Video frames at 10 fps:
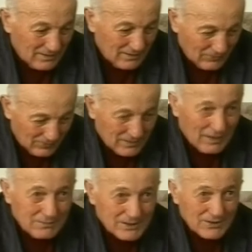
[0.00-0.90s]
И он
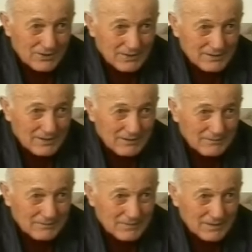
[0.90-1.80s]
там сражался.
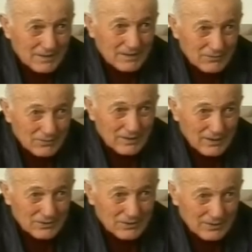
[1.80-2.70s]
И оттуда
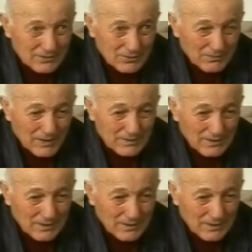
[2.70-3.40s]
начал отступать.